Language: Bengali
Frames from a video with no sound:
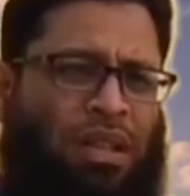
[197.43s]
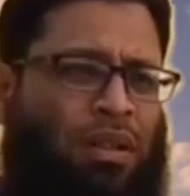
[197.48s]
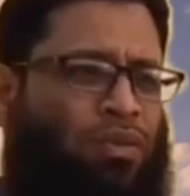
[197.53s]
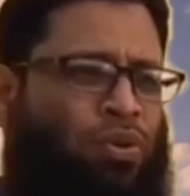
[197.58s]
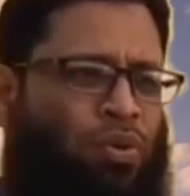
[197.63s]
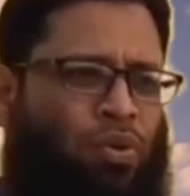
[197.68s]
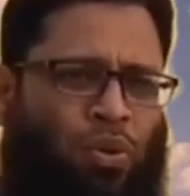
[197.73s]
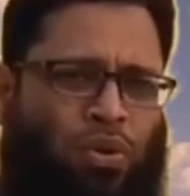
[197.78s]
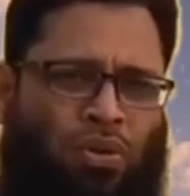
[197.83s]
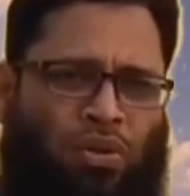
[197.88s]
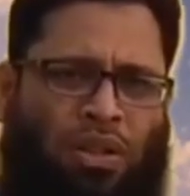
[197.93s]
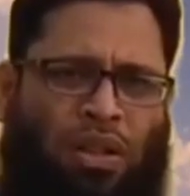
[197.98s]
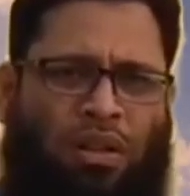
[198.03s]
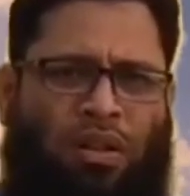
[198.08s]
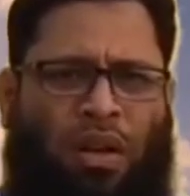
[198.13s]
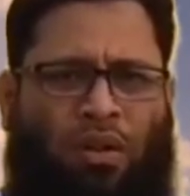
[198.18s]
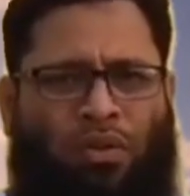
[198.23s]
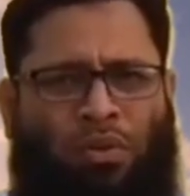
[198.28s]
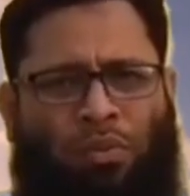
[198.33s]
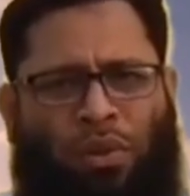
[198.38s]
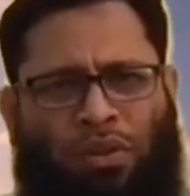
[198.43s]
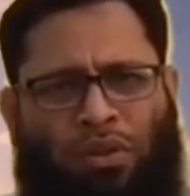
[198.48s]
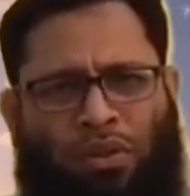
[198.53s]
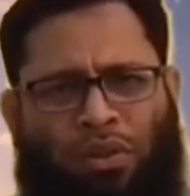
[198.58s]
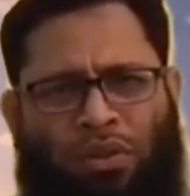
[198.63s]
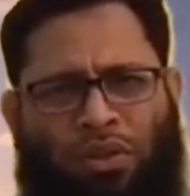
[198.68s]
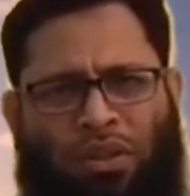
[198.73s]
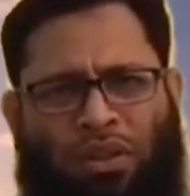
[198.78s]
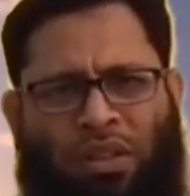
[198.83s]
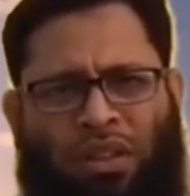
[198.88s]
তা তো টোটো চালানো এখন
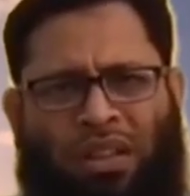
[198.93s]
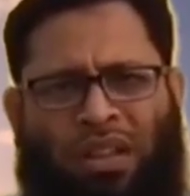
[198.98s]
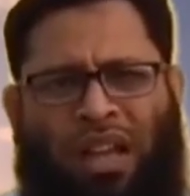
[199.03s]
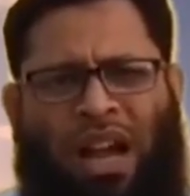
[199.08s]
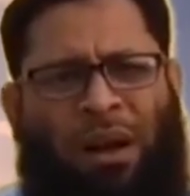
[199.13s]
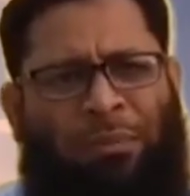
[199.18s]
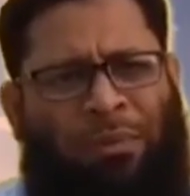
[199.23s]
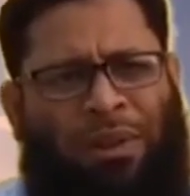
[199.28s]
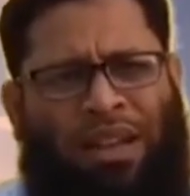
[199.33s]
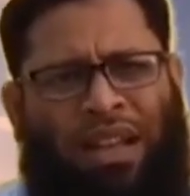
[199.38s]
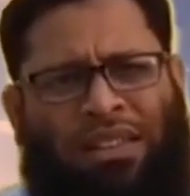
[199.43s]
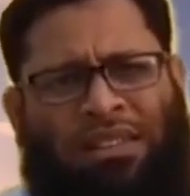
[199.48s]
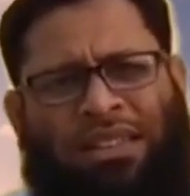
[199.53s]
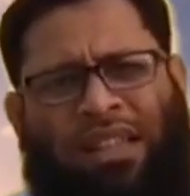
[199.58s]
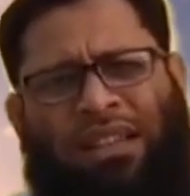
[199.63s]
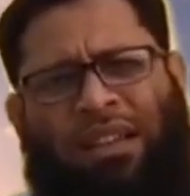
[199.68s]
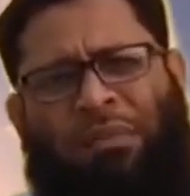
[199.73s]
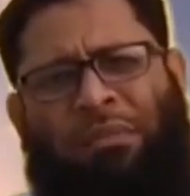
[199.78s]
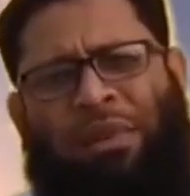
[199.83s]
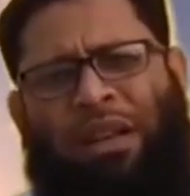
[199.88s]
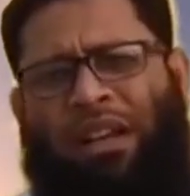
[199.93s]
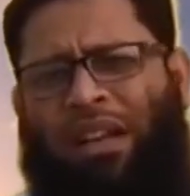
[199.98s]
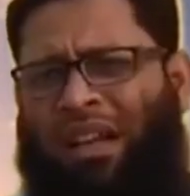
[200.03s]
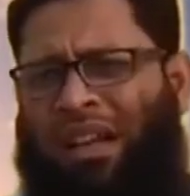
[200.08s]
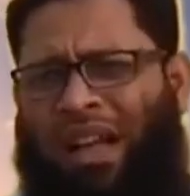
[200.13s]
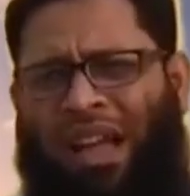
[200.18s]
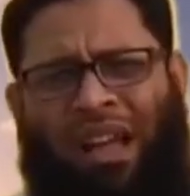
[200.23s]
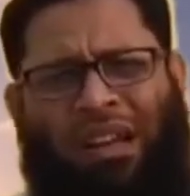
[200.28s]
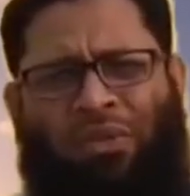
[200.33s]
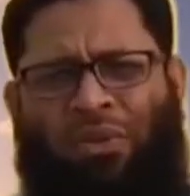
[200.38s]
বন্ধ আপনি রাস্তায় নামবেন
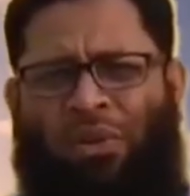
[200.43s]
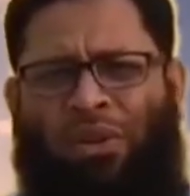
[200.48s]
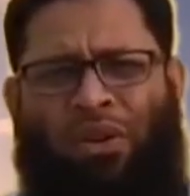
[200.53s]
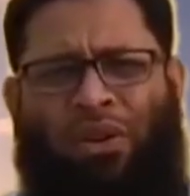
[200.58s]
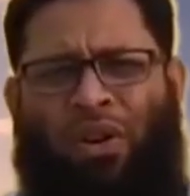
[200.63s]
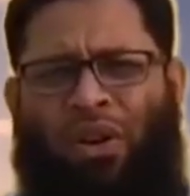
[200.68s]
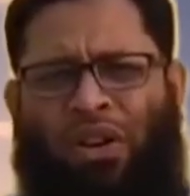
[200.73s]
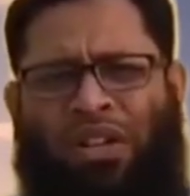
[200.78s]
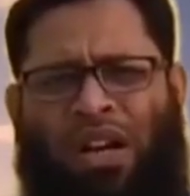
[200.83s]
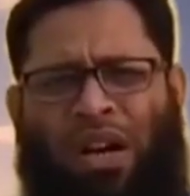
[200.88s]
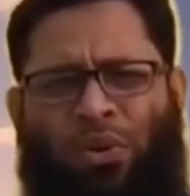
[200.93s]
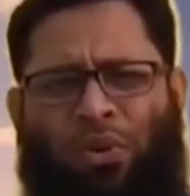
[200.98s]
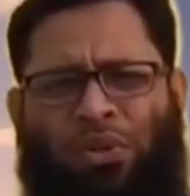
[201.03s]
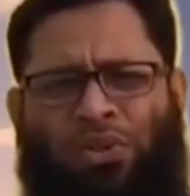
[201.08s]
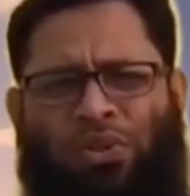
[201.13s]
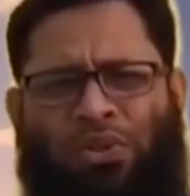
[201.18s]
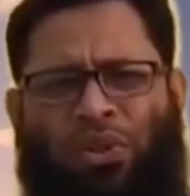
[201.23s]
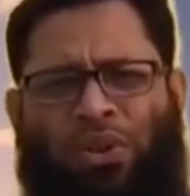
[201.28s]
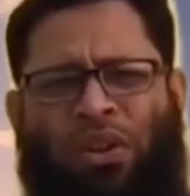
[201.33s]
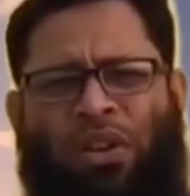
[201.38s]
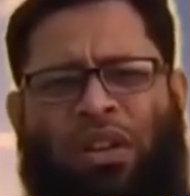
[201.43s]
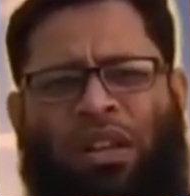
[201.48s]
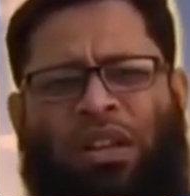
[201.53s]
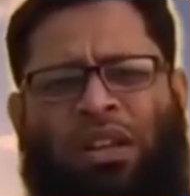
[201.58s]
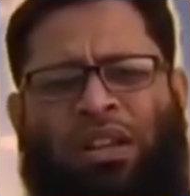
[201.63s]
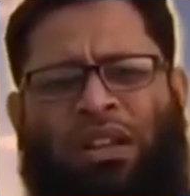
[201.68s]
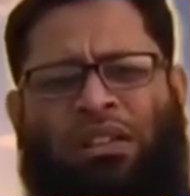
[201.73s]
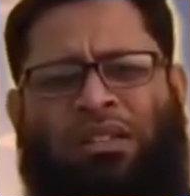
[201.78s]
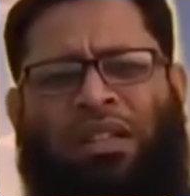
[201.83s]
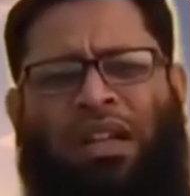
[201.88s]
না এখন লক আউট সো
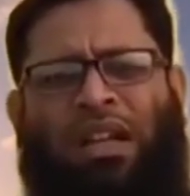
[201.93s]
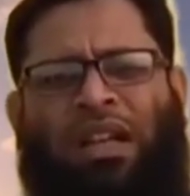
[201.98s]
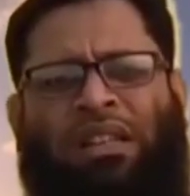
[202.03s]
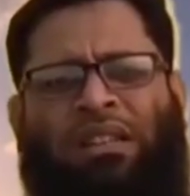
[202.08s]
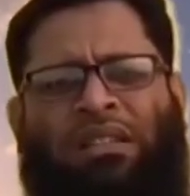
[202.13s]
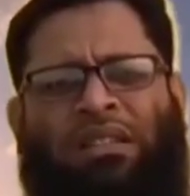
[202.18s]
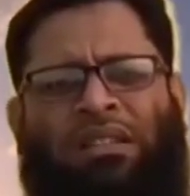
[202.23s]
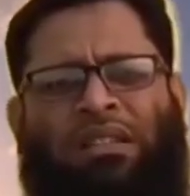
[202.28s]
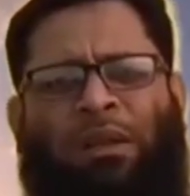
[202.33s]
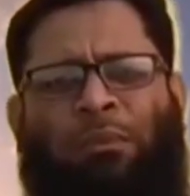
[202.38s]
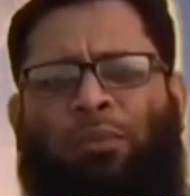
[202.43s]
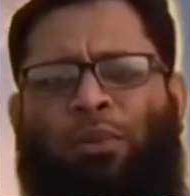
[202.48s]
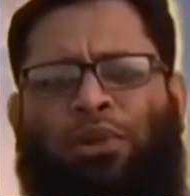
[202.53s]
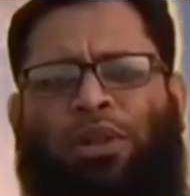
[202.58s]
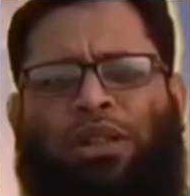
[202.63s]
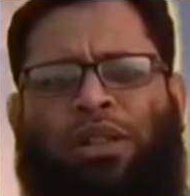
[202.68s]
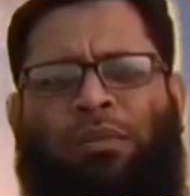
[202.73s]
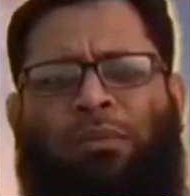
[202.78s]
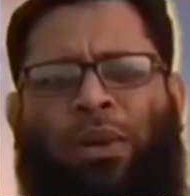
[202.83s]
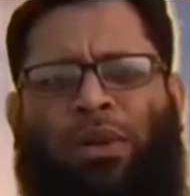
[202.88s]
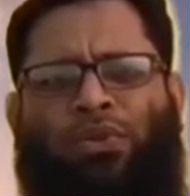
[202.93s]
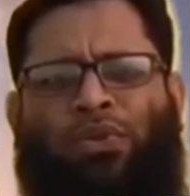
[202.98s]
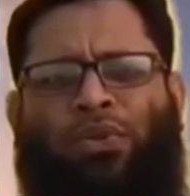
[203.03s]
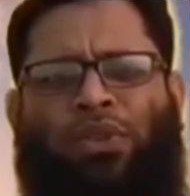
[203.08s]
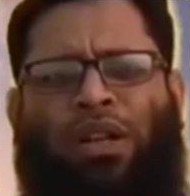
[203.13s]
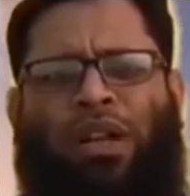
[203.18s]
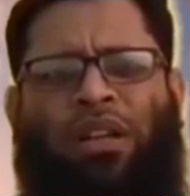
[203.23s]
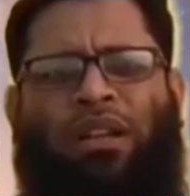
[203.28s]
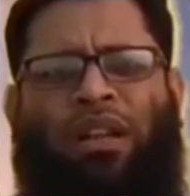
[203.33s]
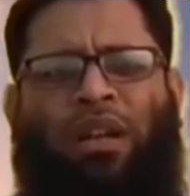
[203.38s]
তারা যে প্রতিদিন
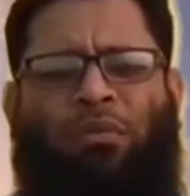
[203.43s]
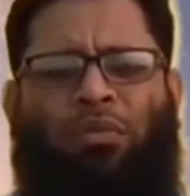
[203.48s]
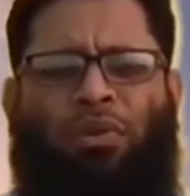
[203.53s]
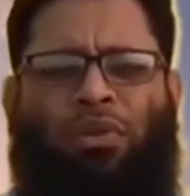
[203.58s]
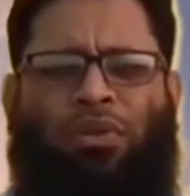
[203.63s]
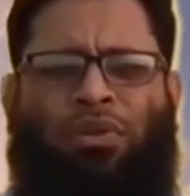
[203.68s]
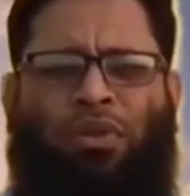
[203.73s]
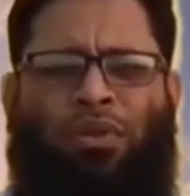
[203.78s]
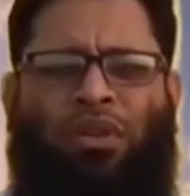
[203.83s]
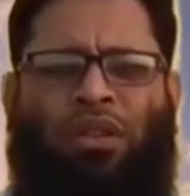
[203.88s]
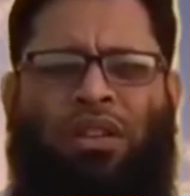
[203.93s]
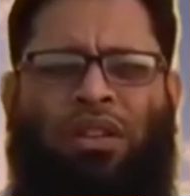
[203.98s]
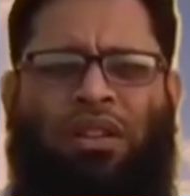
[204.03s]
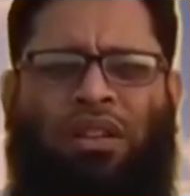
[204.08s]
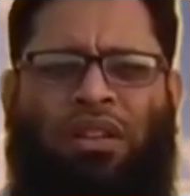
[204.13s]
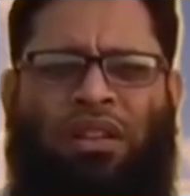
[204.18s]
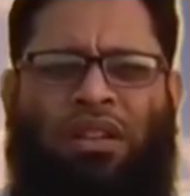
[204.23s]
পাঁচশো টাকা ইনকাম করতো